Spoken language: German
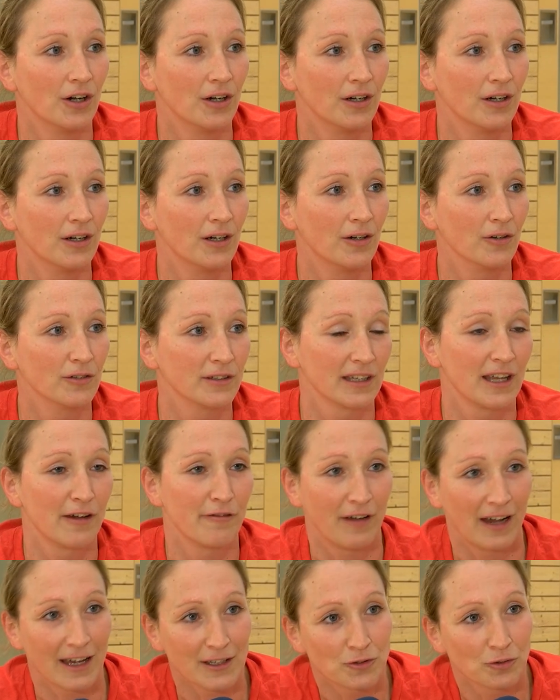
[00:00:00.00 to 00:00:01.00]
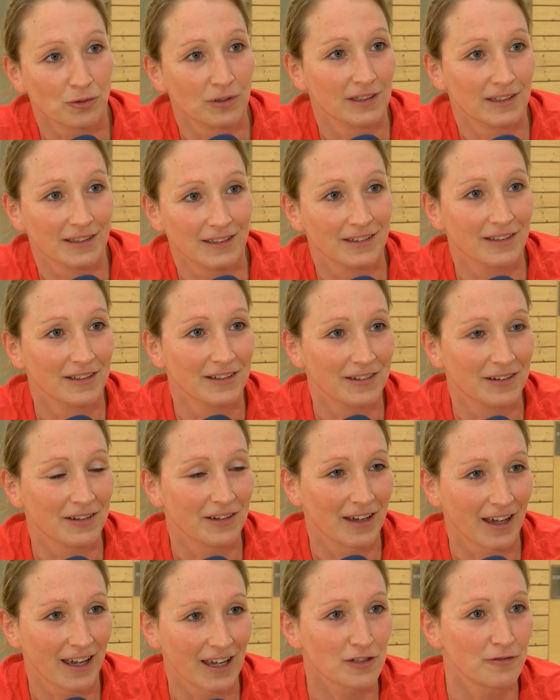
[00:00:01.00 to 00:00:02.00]
äh, unseren Erwartungen äh,
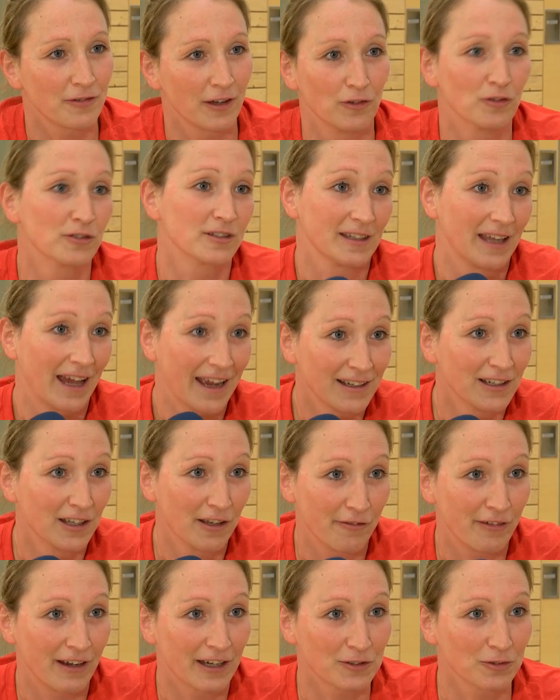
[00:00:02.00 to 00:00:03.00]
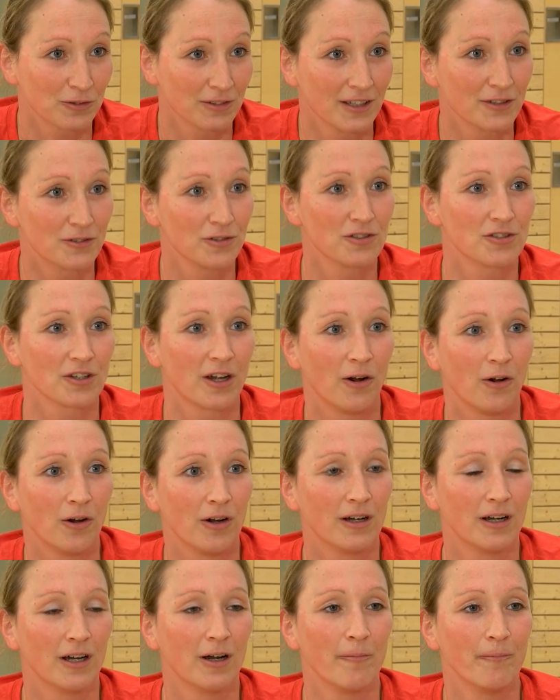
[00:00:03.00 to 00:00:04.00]
gerecht werden, unseren eigenen Erwartungen natürlich
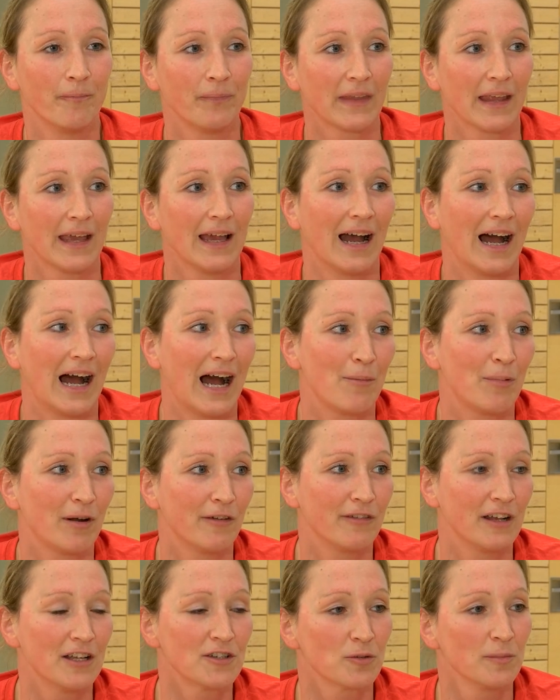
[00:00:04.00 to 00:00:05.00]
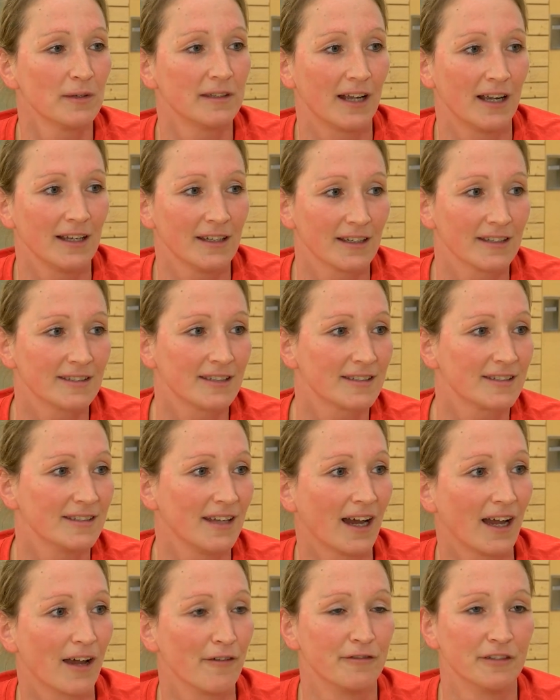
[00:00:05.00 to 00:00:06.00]
auch. Ähm, ja. Aber welche Medaille das jetzt
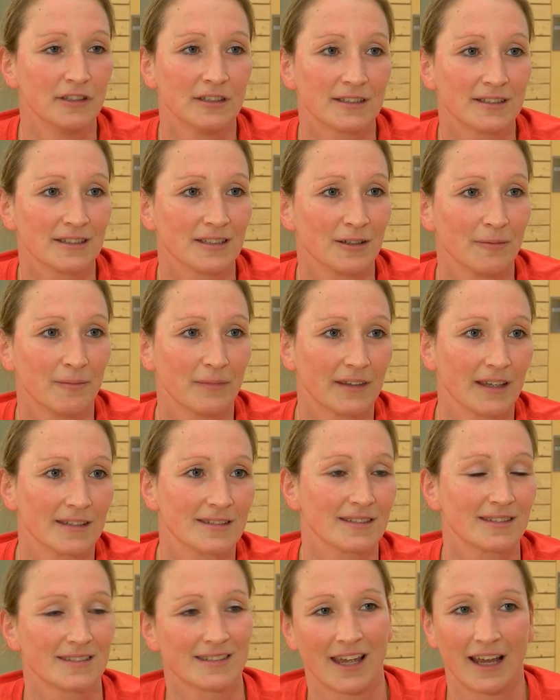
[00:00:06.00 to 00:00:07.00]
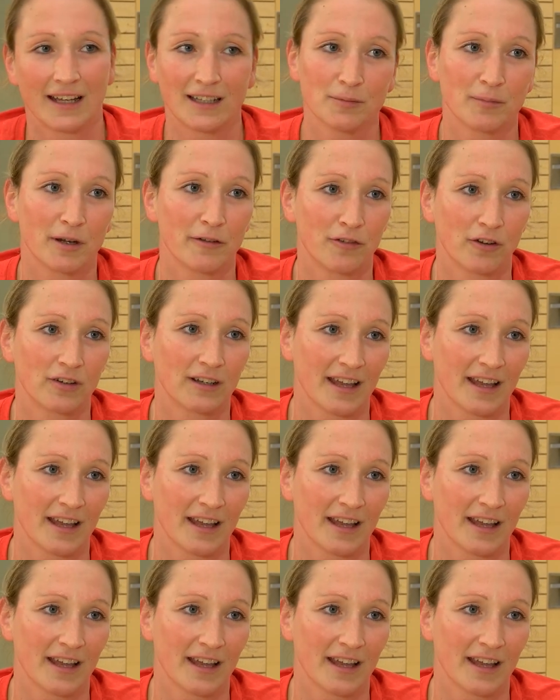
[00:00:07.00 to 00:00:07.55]
nachher wird, ähm, das ist, hängt immer von